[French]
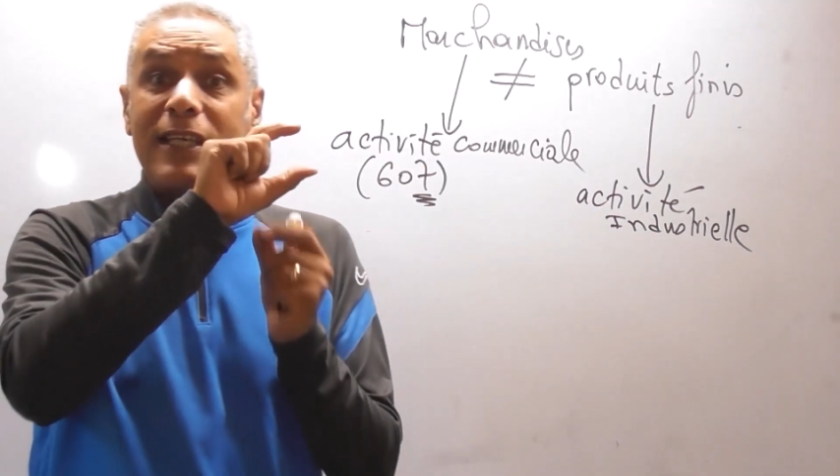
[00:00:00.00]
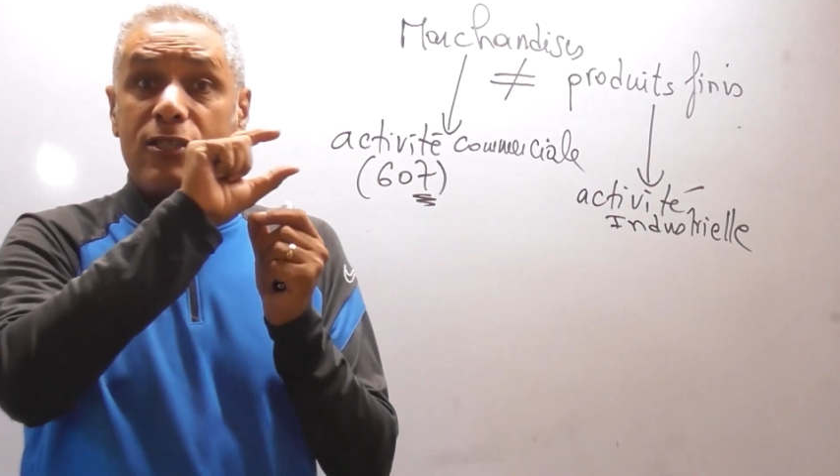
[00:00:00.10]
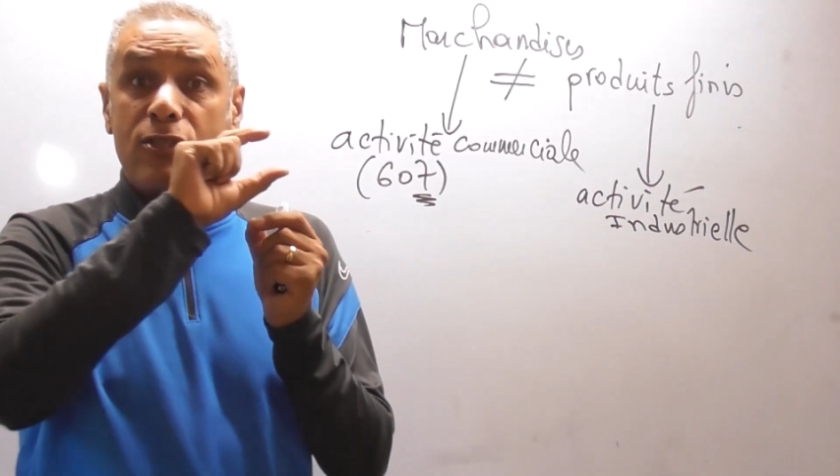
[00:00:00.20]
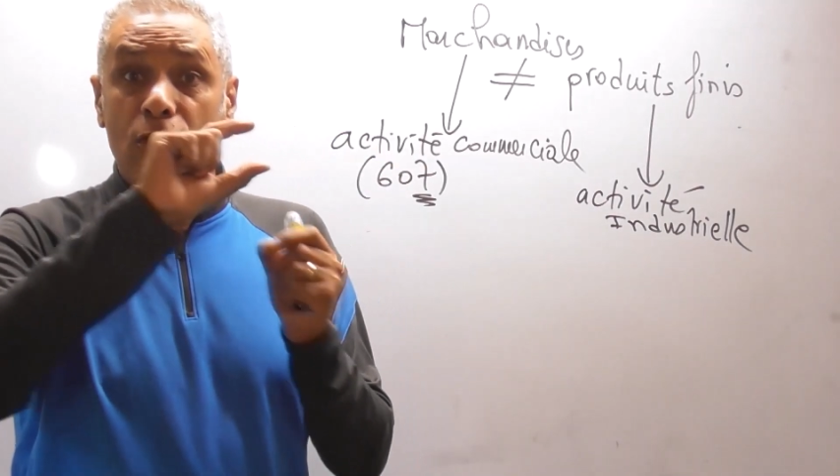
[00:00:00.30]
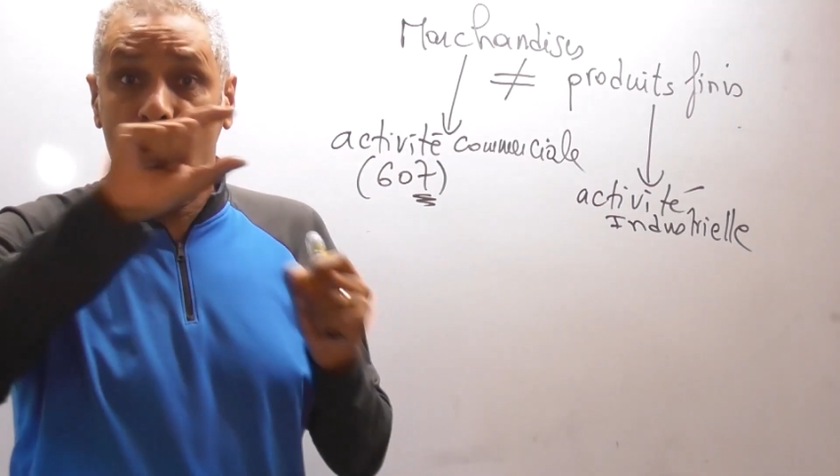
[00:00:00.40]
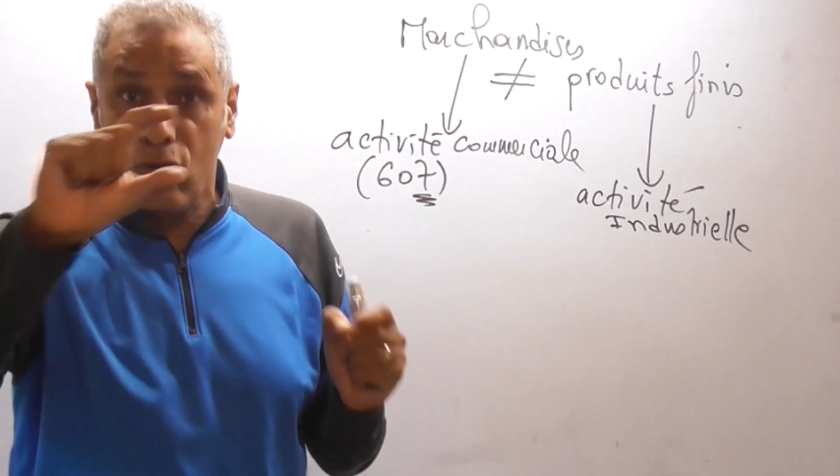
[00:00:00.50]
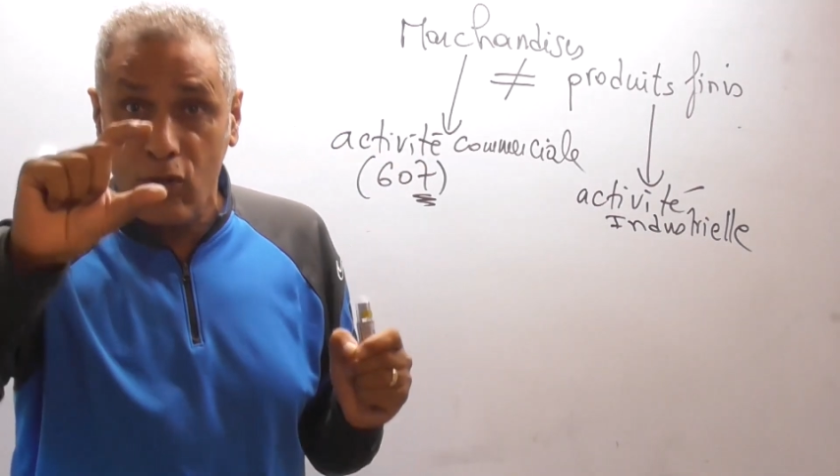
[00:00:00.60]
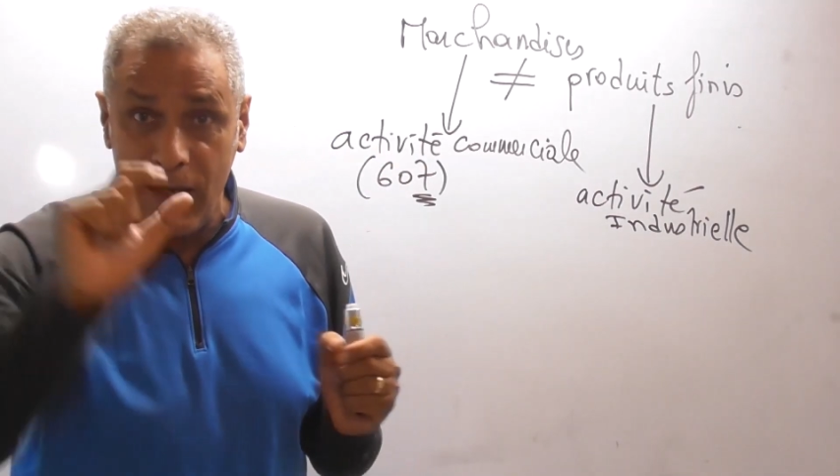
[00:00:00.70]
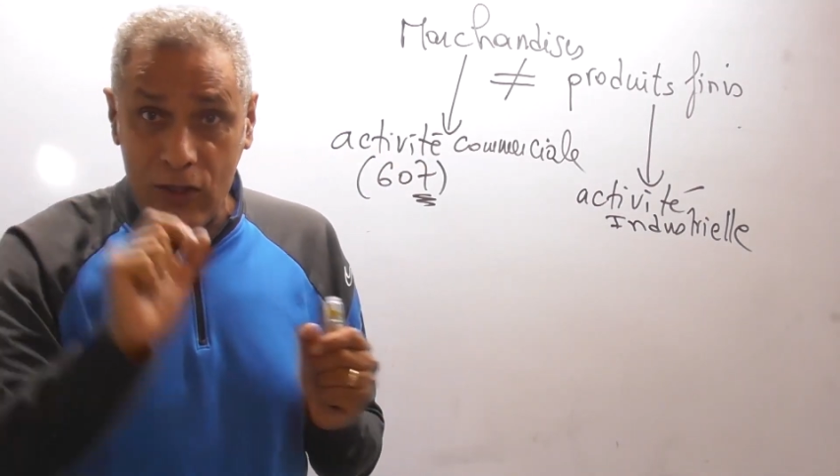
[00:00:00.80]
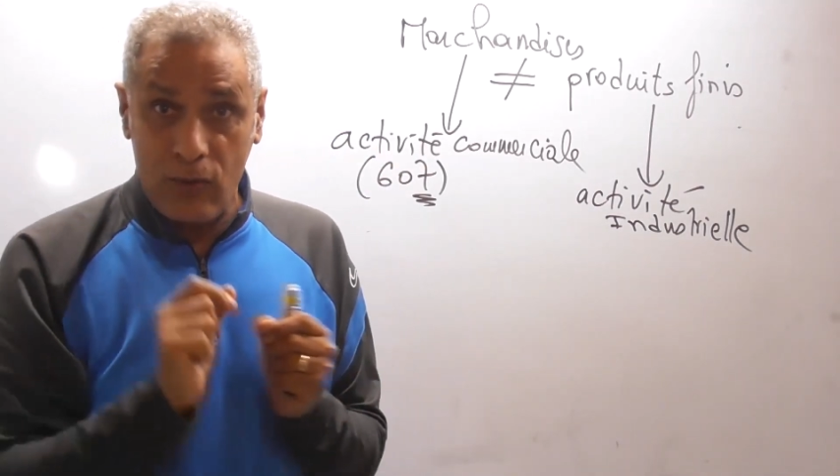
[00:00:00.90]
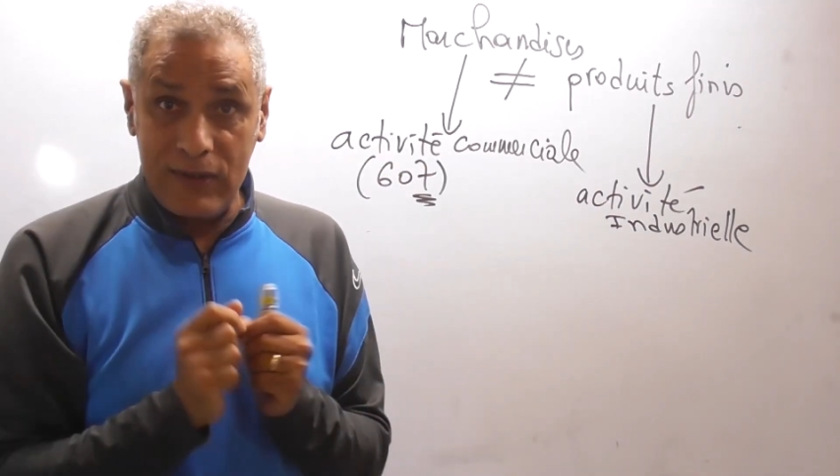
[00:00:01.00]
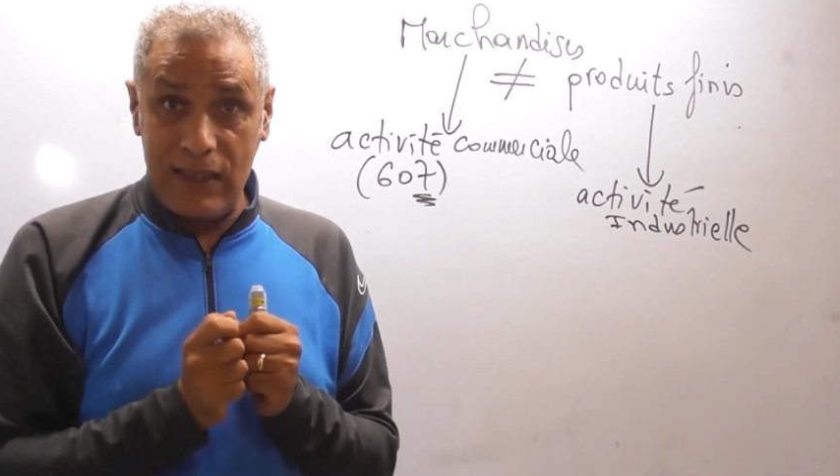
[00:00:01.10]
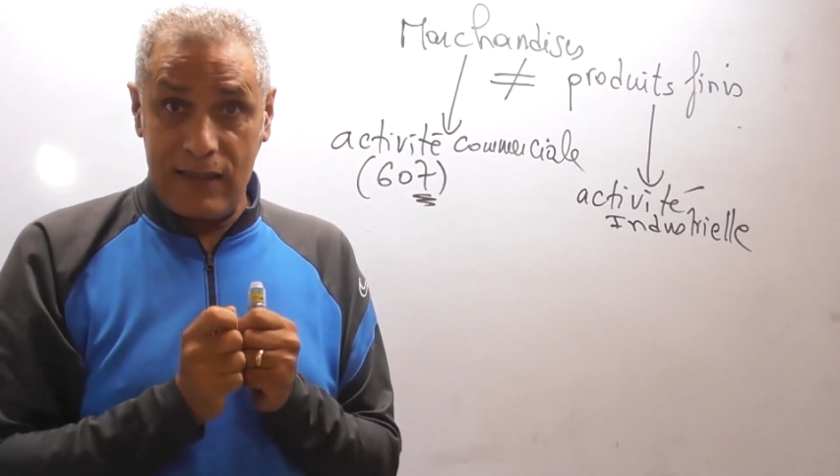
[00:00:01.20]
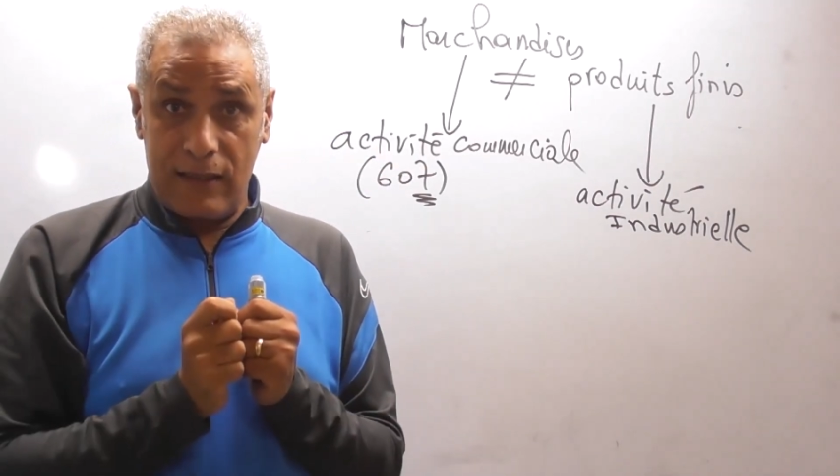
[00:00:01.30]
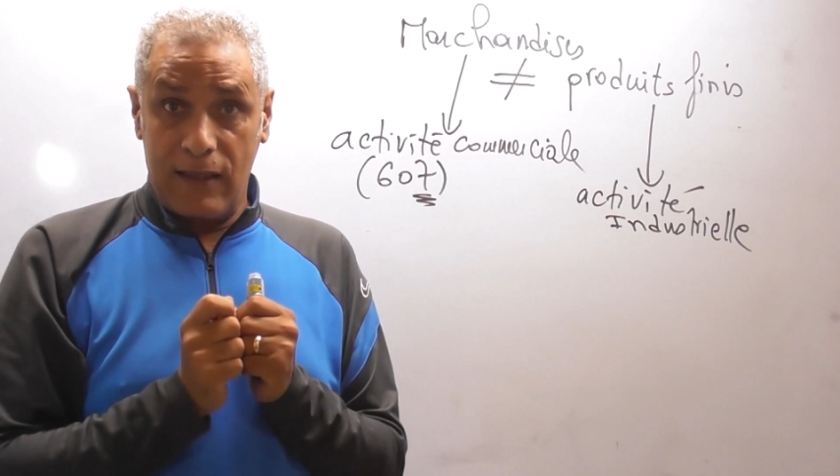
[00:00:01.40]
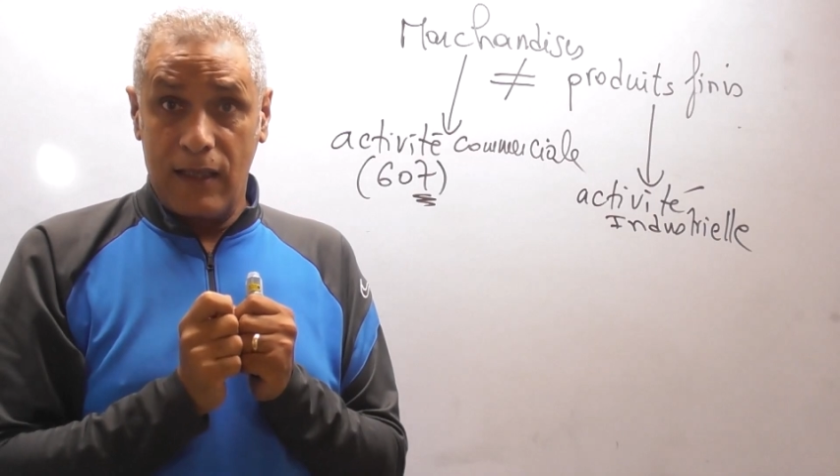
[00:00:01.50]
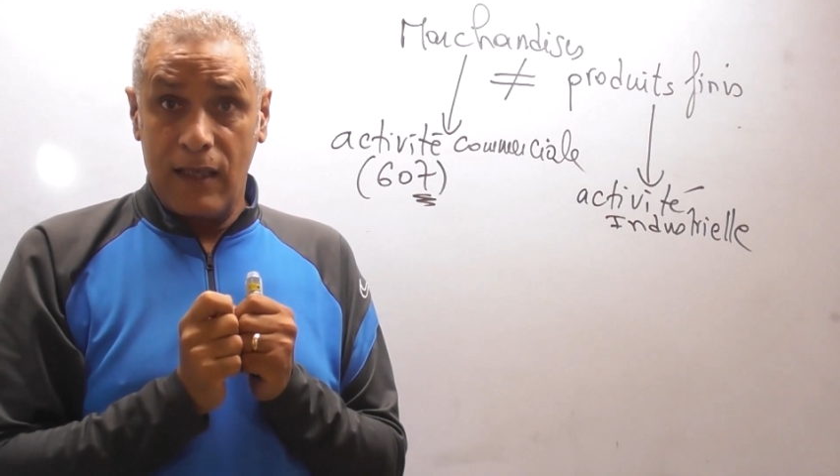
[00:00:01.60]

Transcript: stocks de marchandises,